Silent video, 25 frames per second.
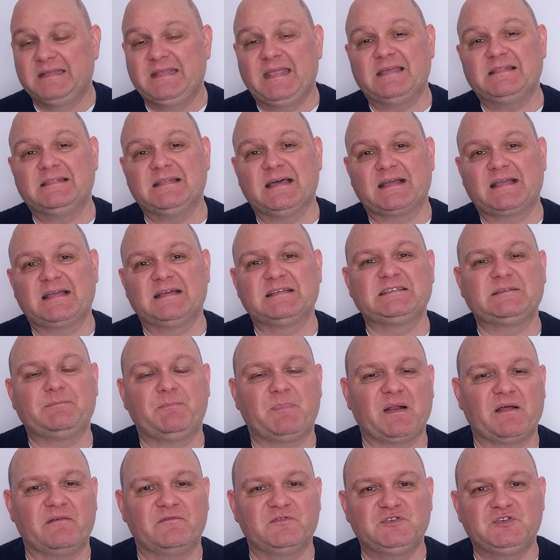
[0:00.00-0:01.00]
Jednak
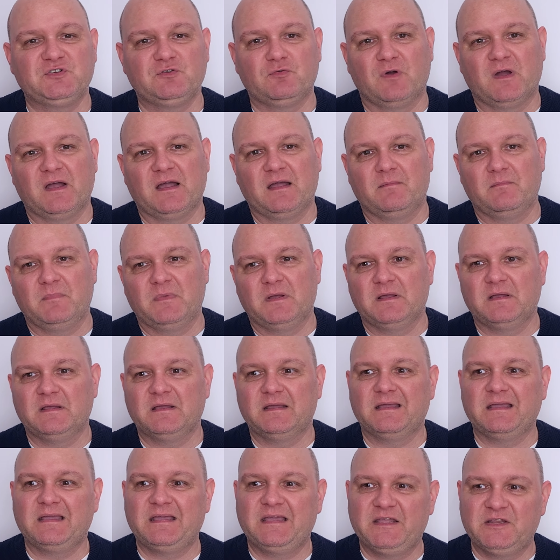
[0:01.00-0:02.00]

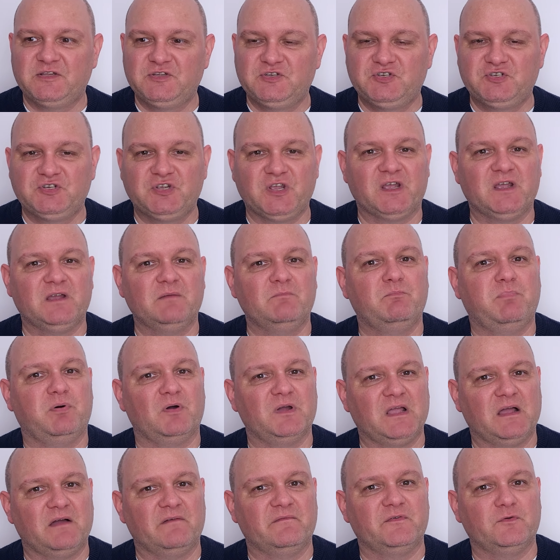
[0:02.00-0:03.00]
sprawdziłem, gdzie
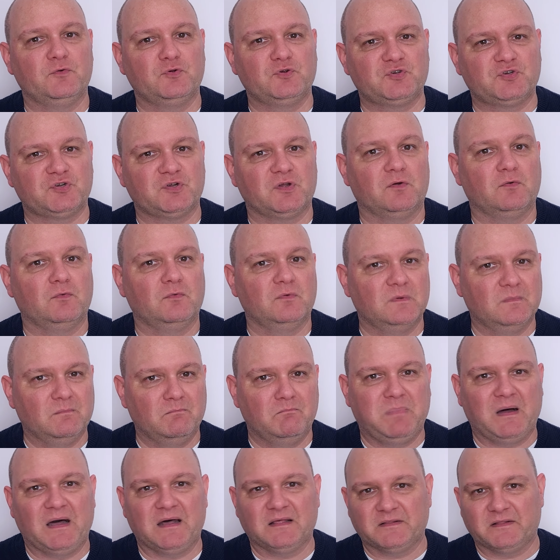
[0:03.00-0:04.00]
pojawił się
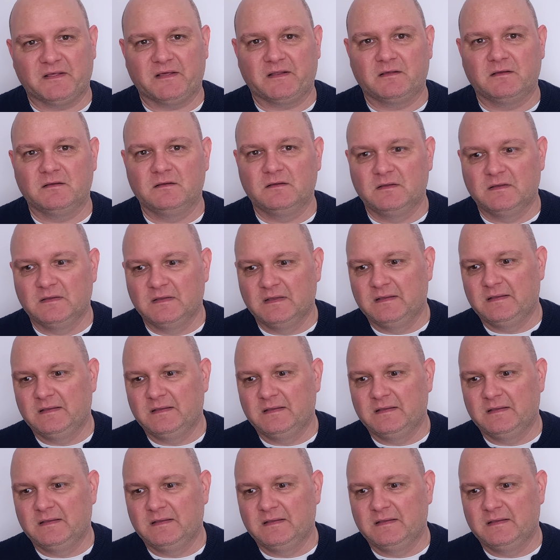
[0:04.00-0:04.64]
baner